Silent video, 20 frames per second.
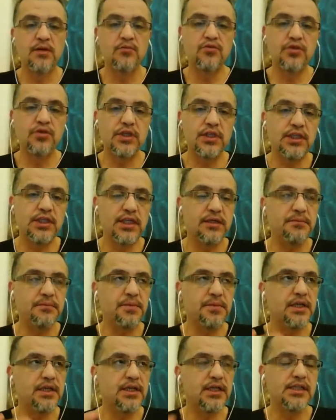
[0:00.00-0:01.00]
Buradaki
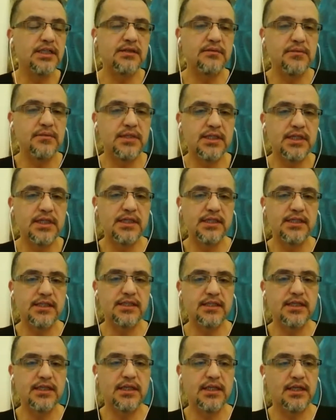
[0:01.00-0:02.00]
emperyalizm
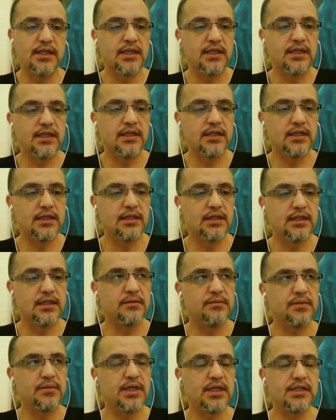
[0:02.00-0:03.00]
meselesini de
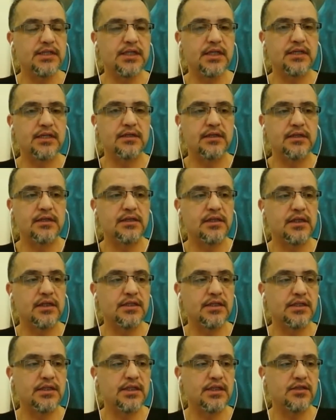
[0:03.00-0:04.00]
e, birazdan e,
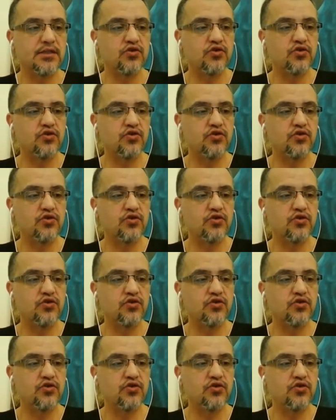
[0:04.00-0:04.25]
açacağız.